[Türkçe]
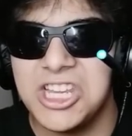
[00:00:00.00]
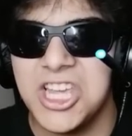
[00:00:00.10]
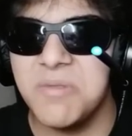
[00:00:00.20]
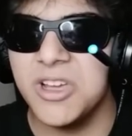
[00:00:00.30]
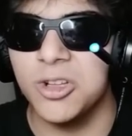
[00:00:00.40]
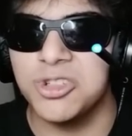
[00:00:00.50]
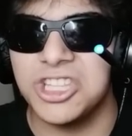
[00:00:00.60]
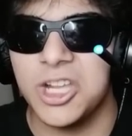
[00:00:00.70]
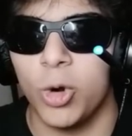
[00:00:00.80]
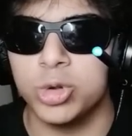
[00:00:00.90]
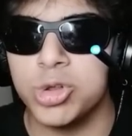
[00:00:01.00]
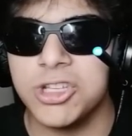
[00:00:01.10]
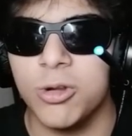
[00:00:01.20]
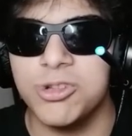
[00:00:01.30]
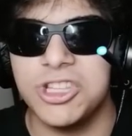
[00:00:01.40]
20 yıl önce değil 30
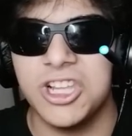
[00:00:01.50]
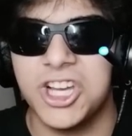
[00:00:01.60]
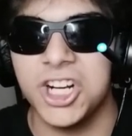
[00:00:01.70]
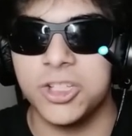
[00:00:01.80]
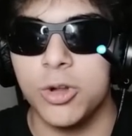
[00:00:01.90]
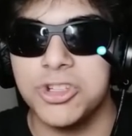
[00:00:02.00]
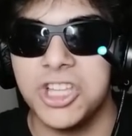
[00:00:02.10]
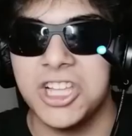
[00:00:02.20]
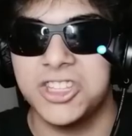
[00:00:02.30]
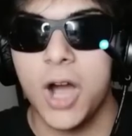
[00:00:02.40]
yıl önce değil 40 yıl önce değil